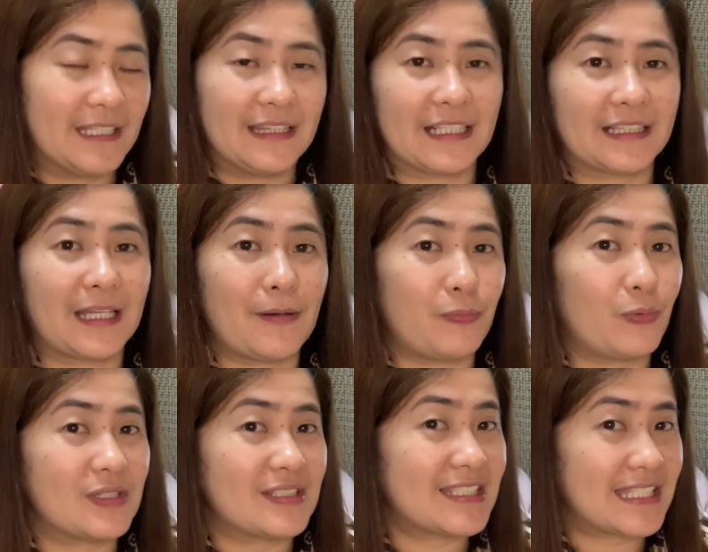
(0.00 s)
nag-top
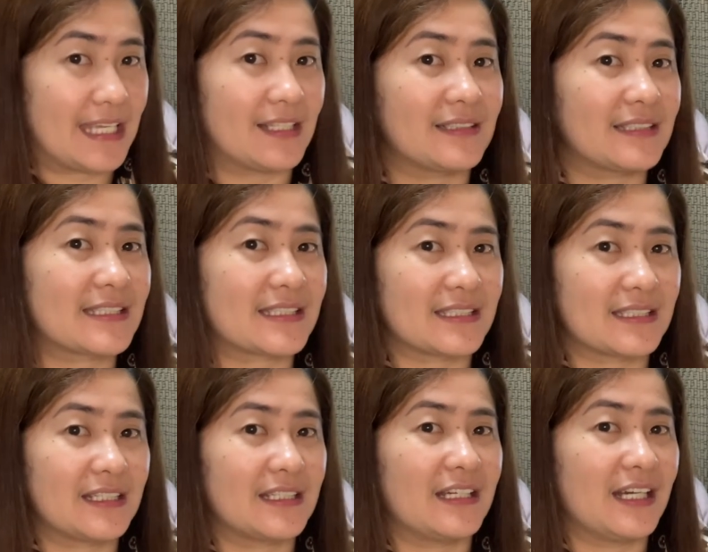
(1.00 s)
1 sales
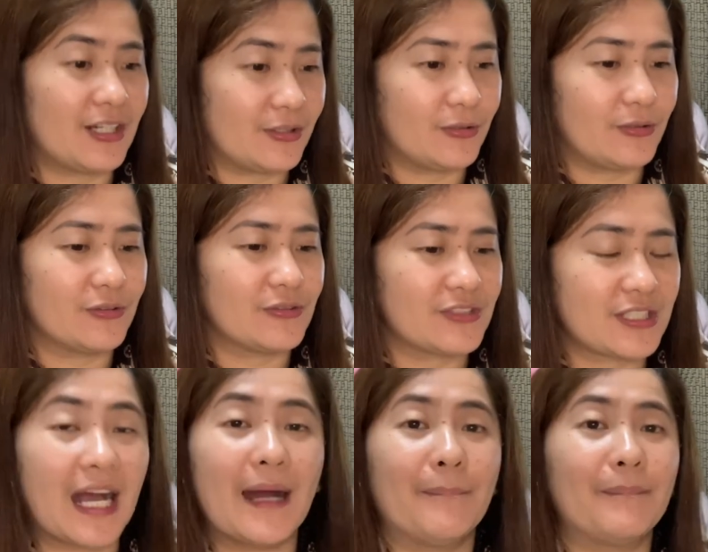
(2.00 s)
ako sa
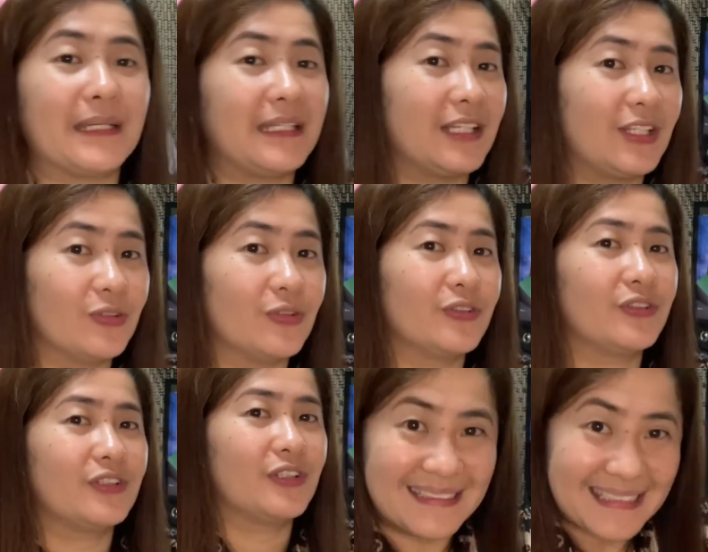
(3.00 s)
company na
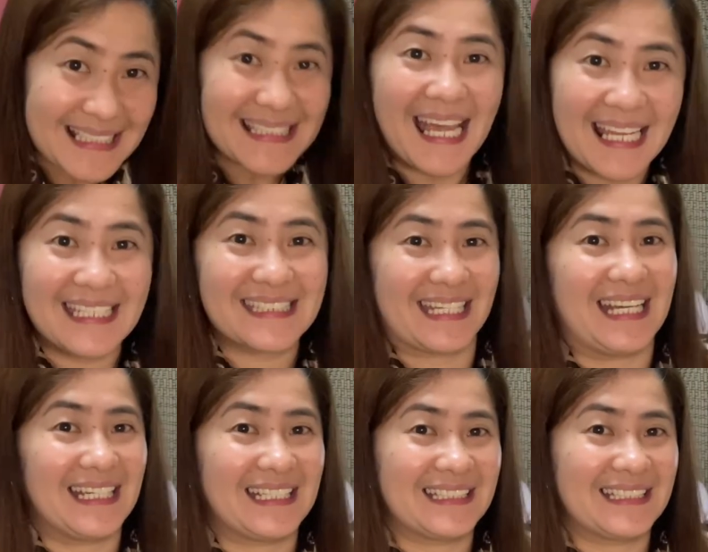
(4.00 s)
yon nasali siya.